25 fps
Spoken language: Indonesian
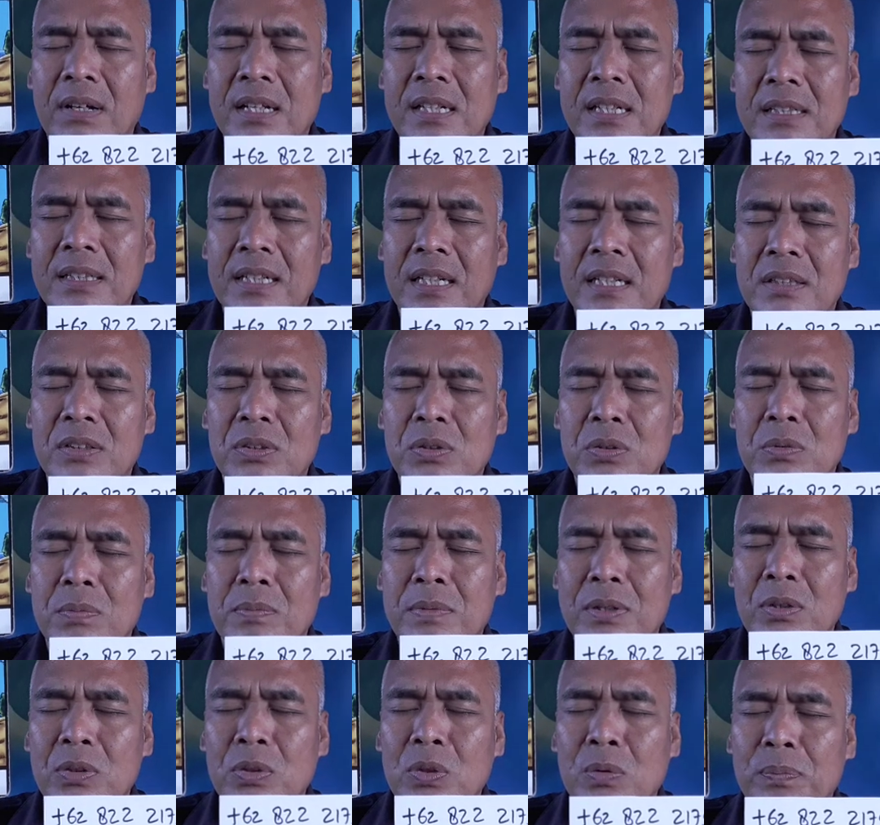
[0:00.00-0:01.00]
wanita itu
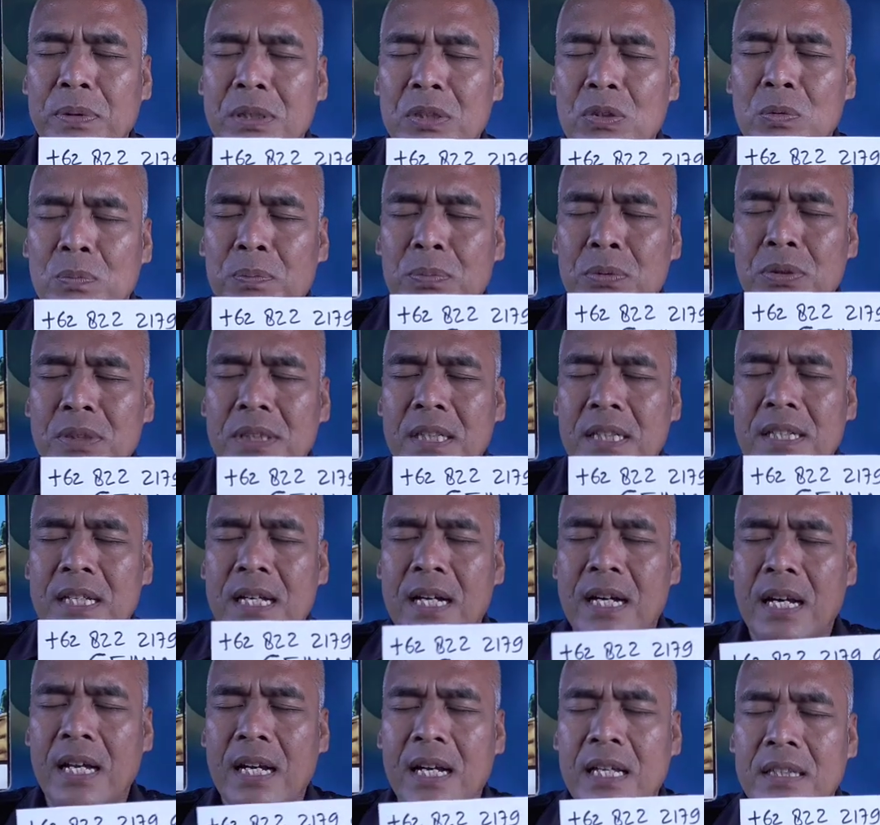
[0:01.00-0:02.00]
menutupi tubuhnya
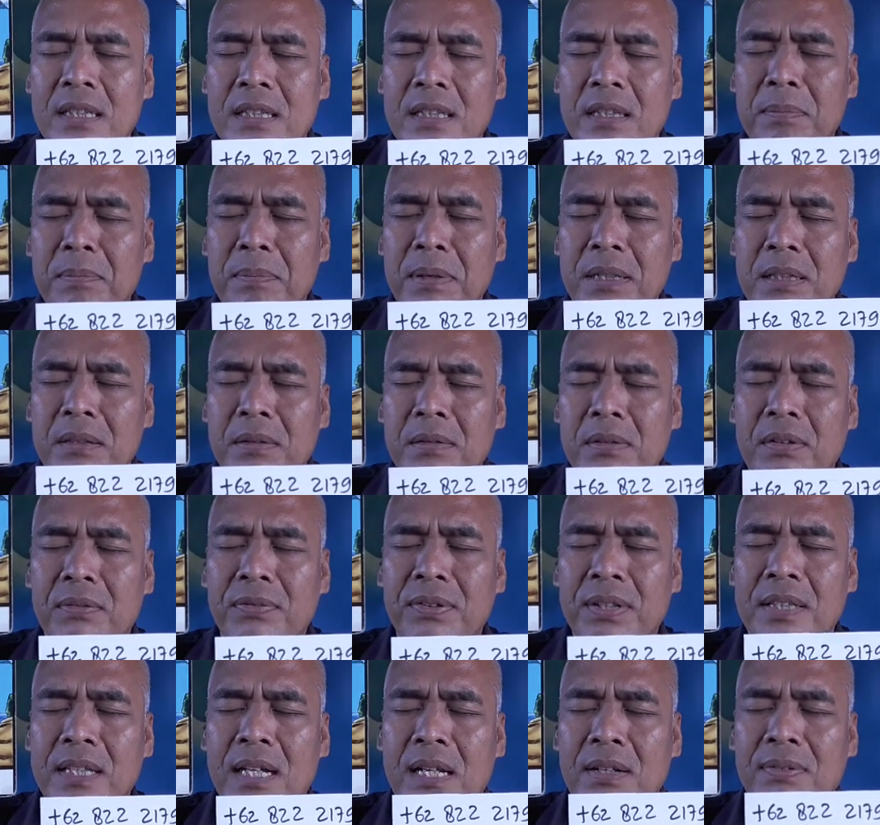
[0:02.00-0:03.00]
yang alat tempat
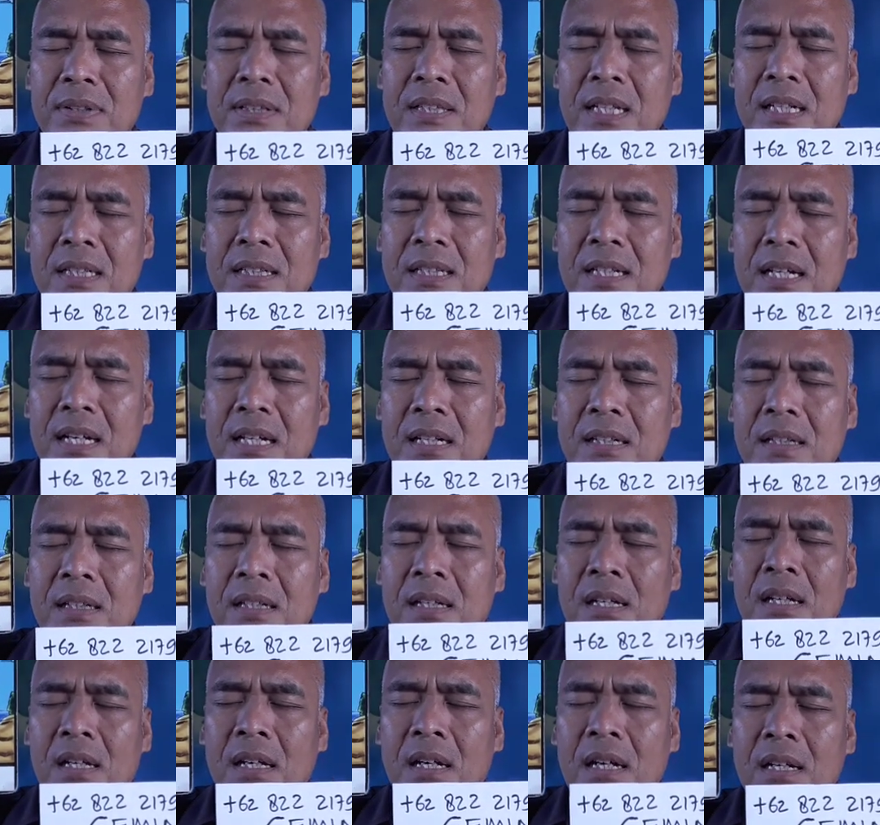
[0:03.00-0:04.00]
vital-vital dengan
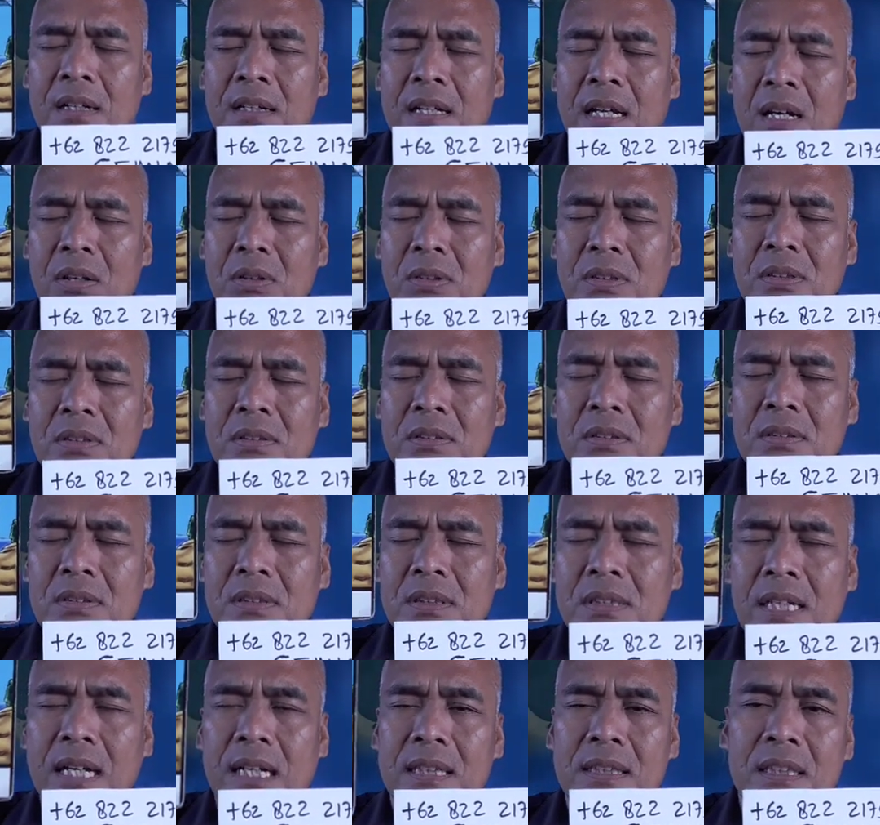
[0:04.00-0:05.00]
daun
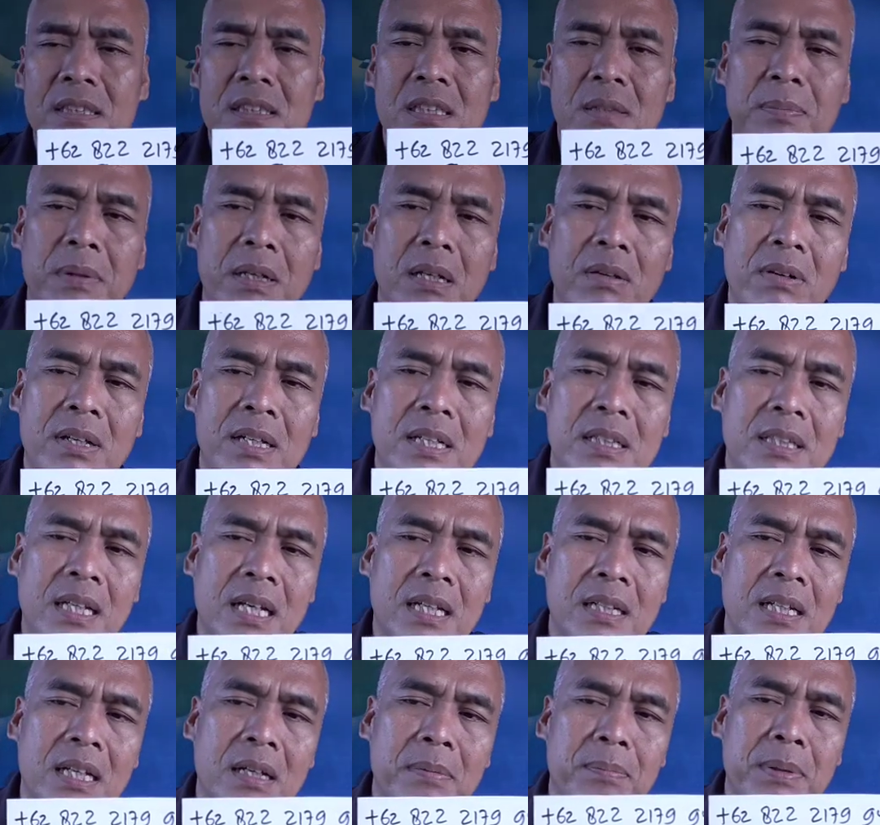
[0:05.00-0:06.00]
di atas kepala
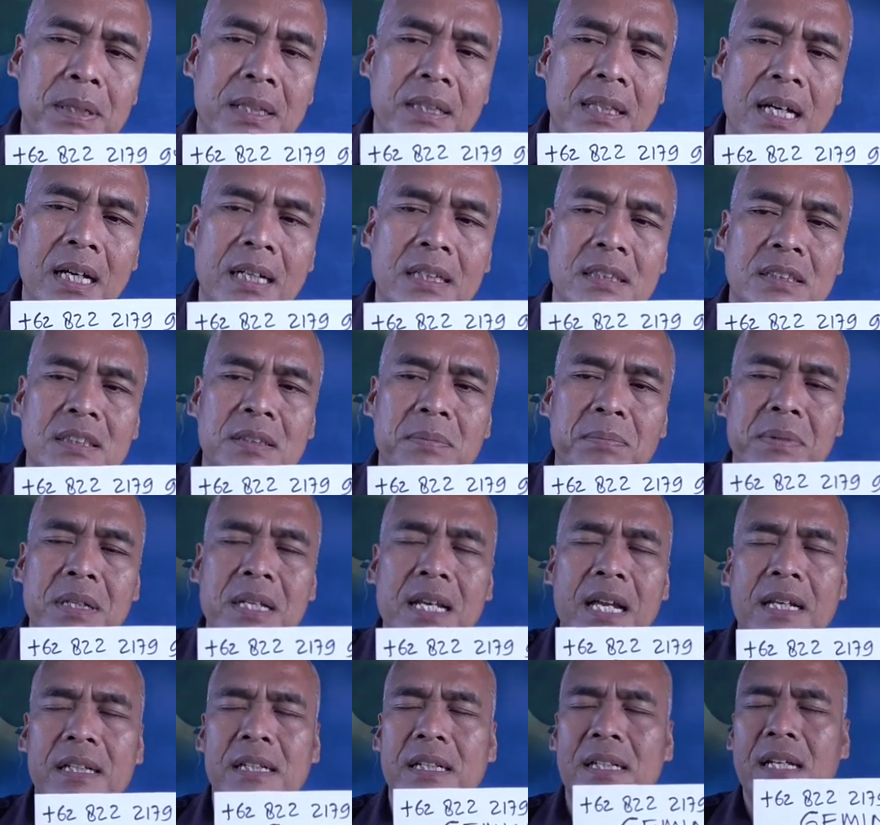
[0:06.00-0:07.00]
wanita ada bintang 9
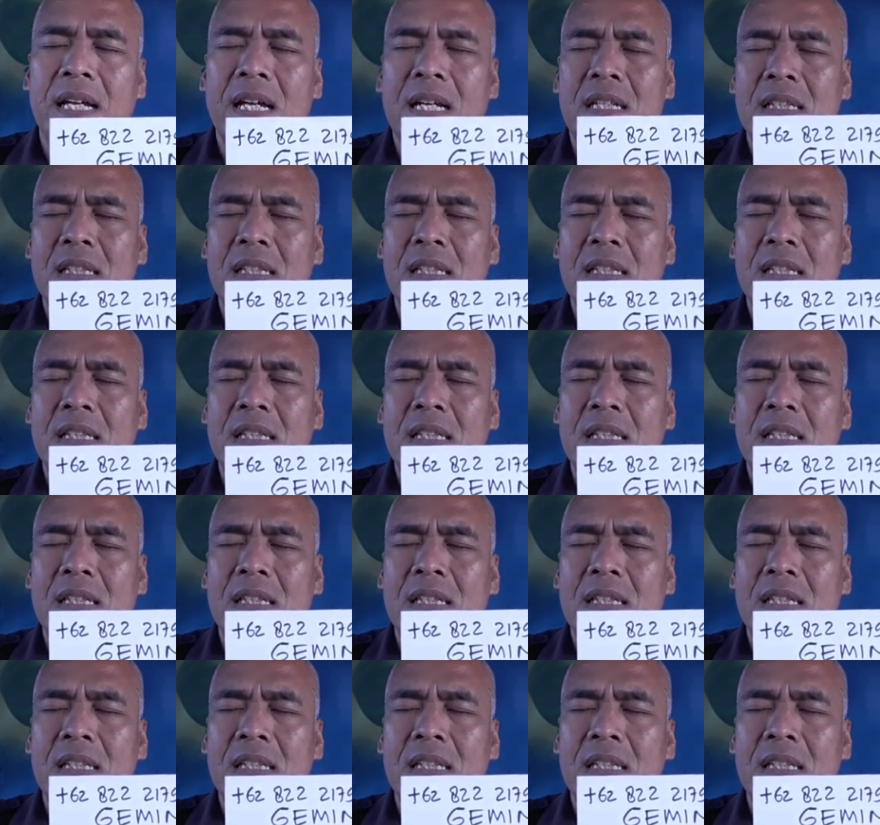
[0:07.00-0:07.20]
ini